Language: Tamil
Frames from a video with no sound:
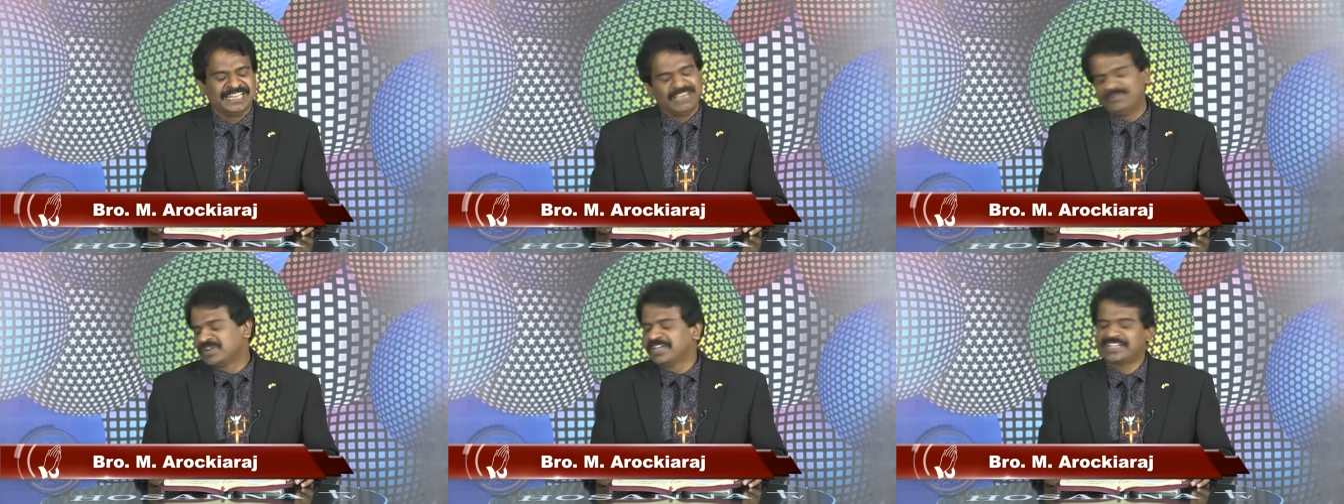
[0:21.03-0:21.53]

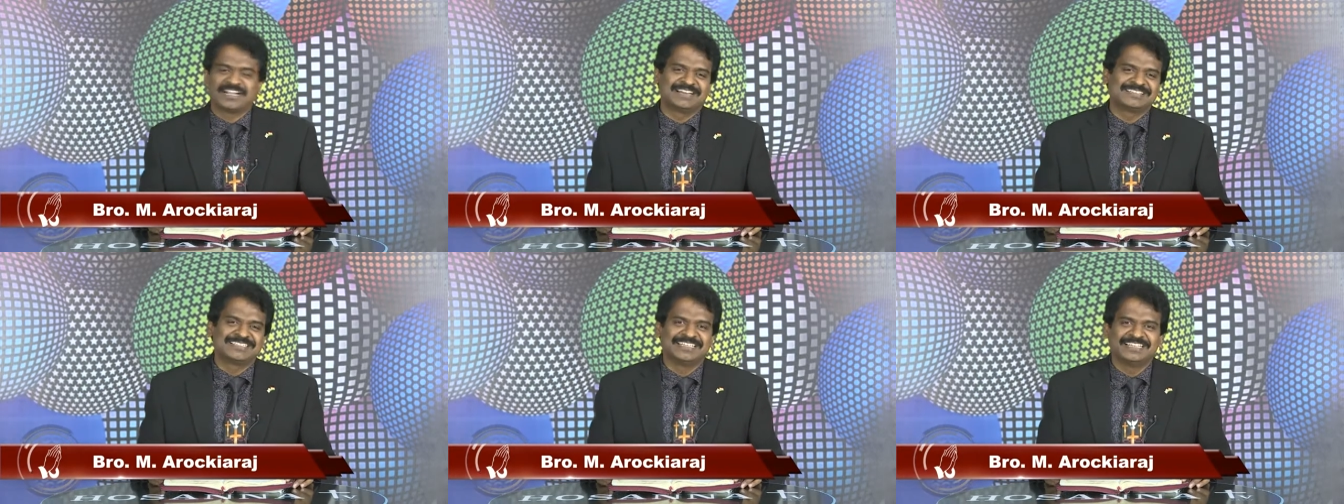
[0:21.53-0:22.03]
தேவனாய்
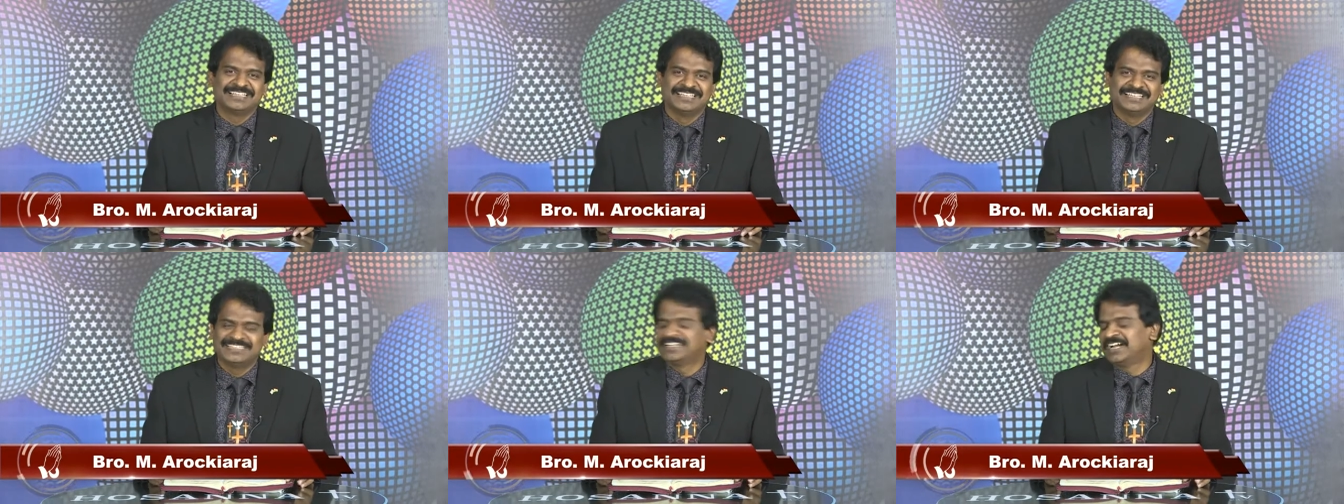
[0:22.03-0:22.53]
கர்த்தர்
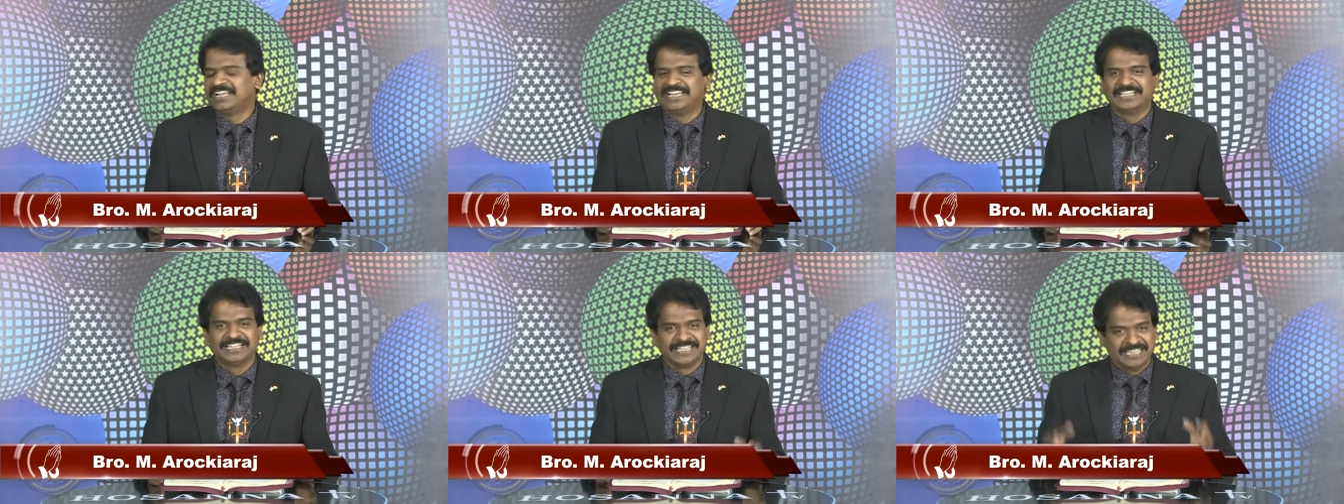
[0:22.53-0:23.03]

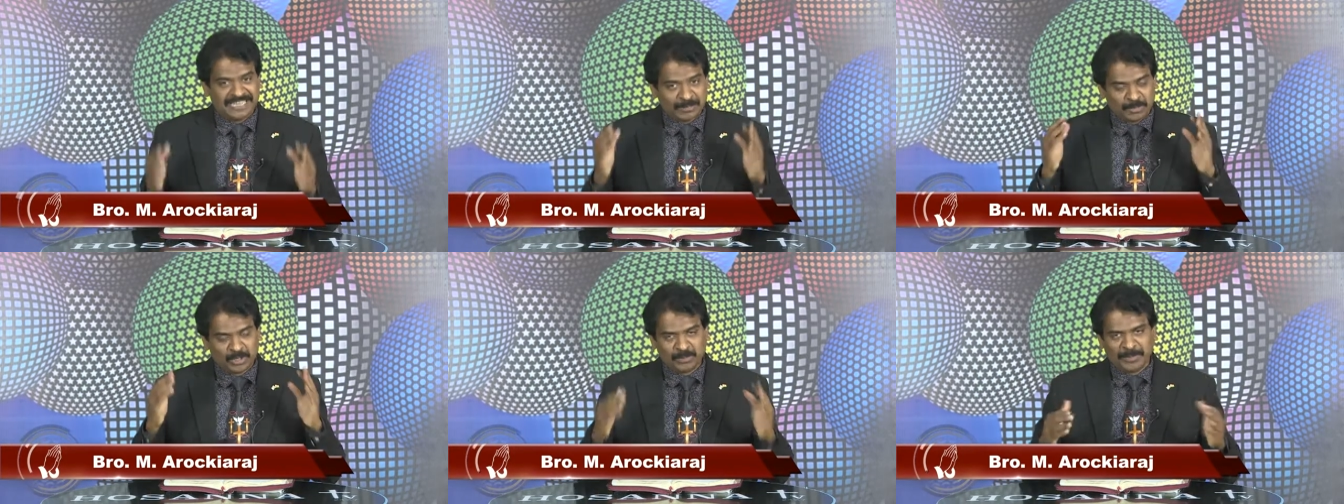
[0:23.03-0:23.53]
நாளில்
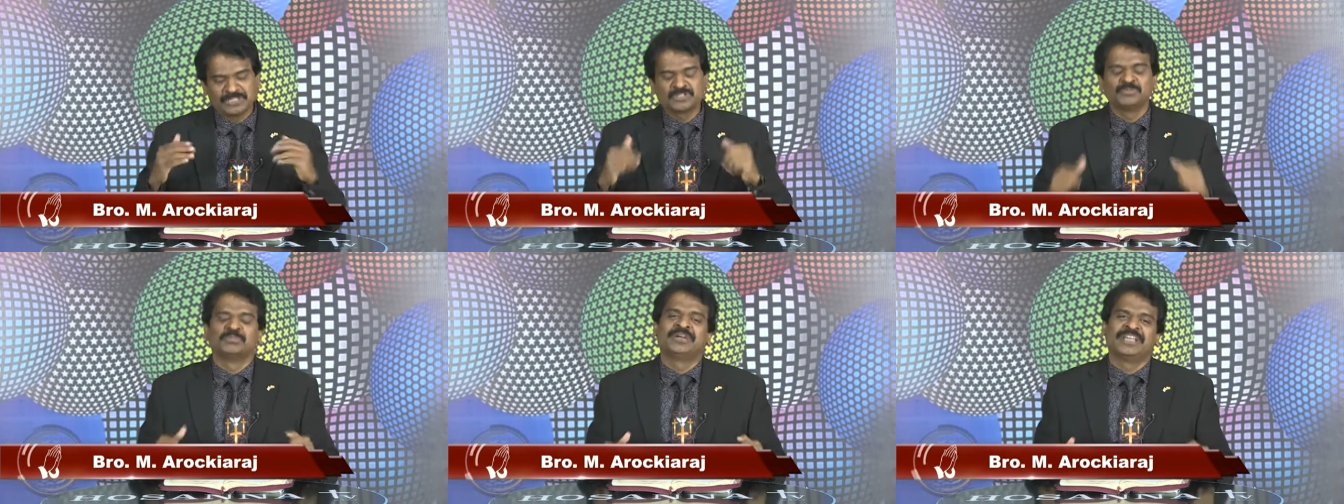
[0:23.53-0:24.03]
நம்மோடு
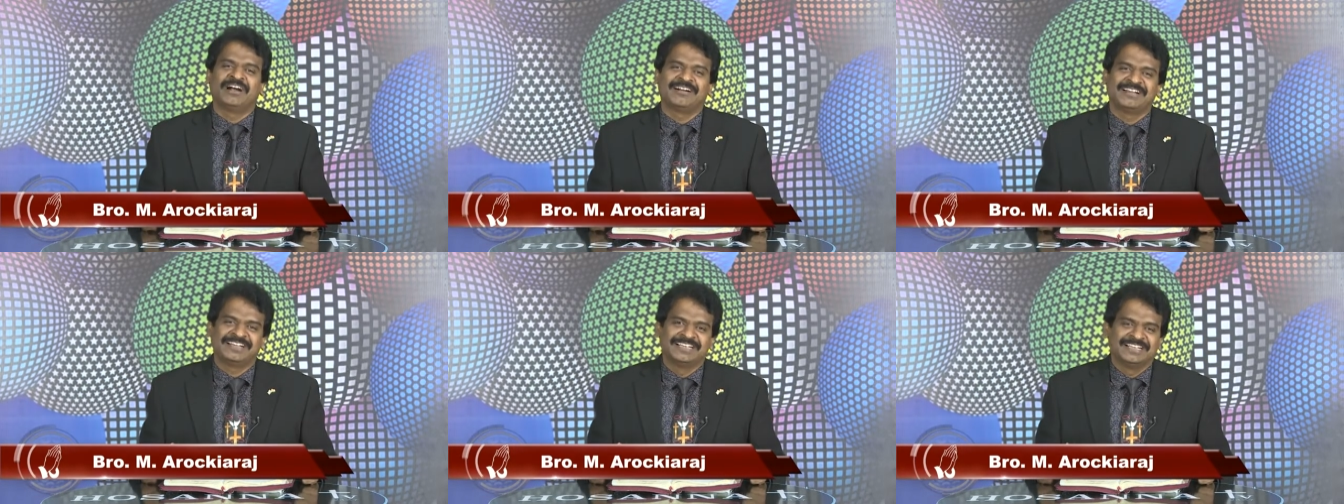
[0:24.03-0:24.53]

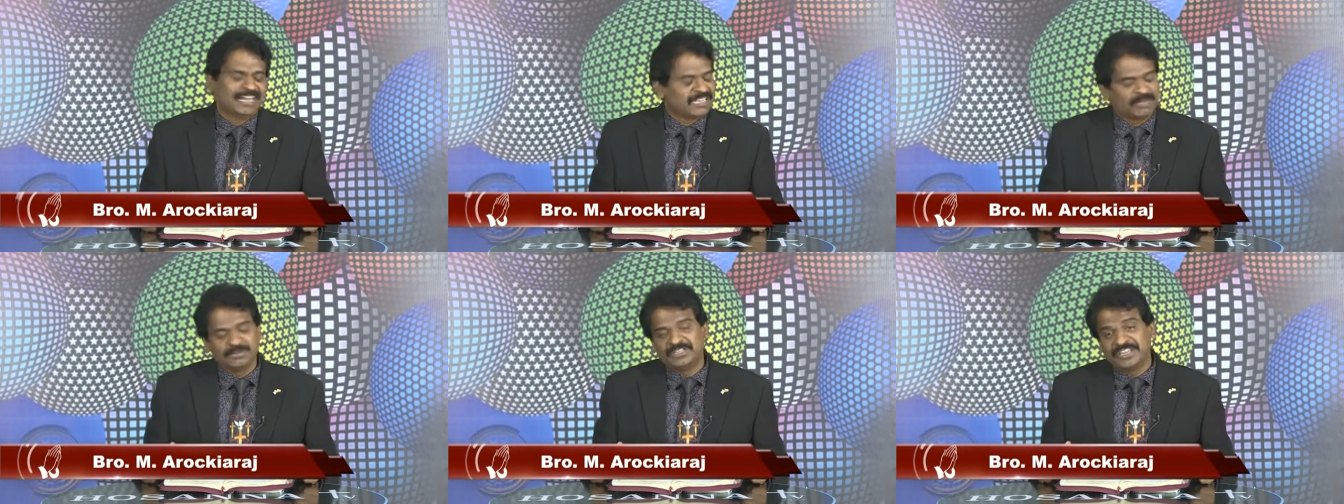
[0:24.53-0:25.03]
பேசும்படியாக
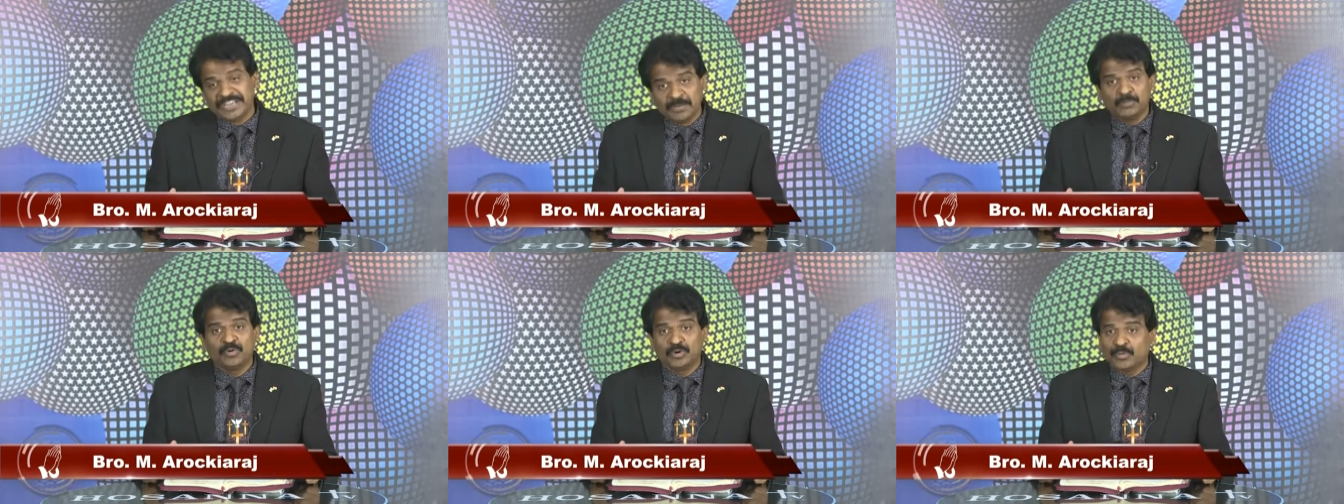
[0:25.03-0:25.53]
அதாவது
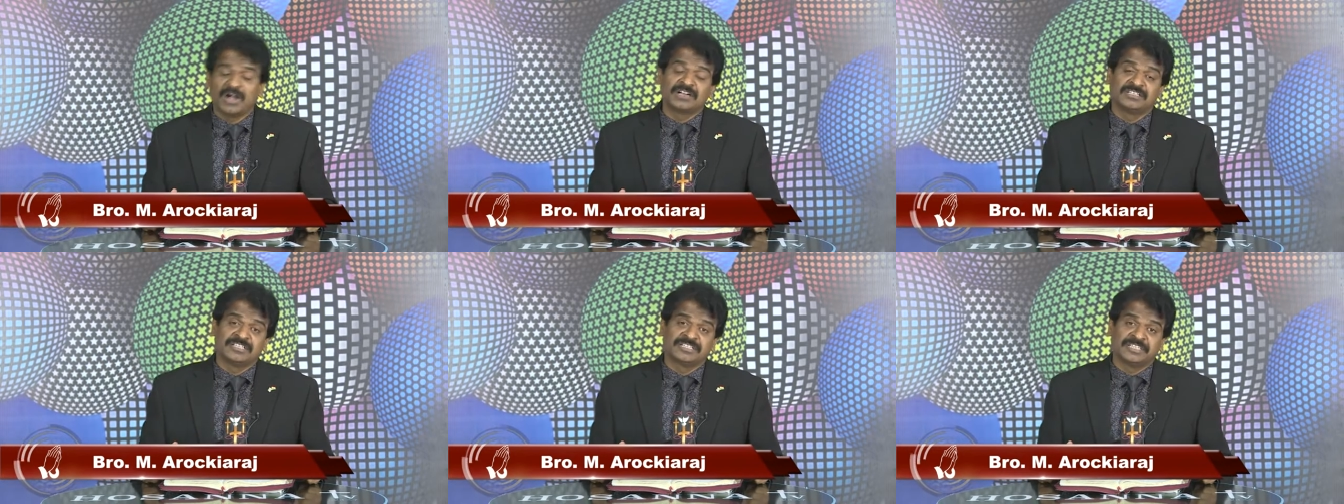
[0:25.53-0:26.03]
தினம் ஒரு
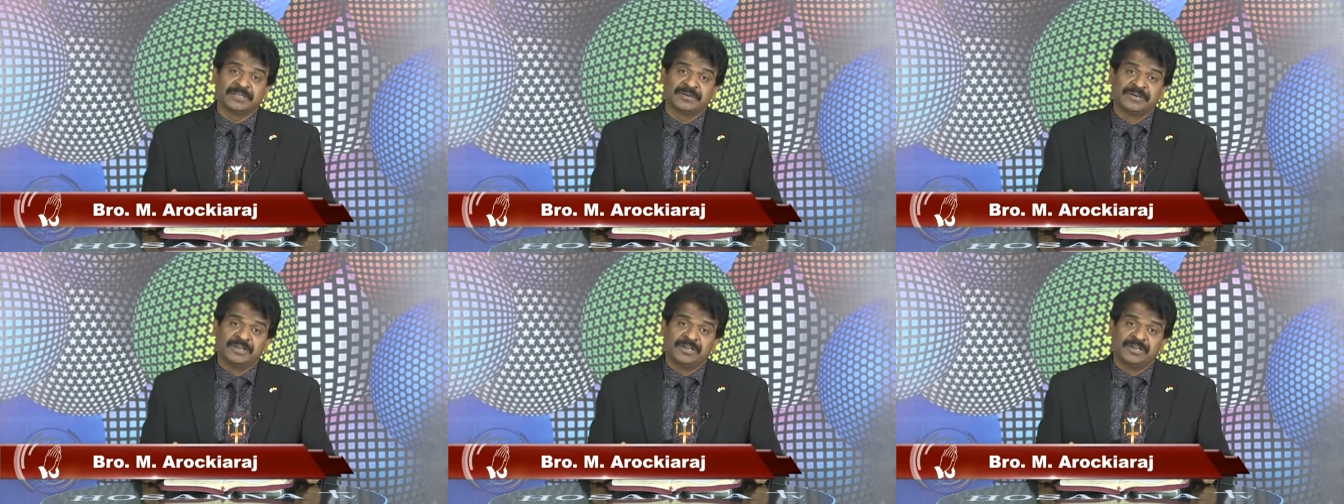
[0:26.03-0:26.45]
வாக்குத்தத்தை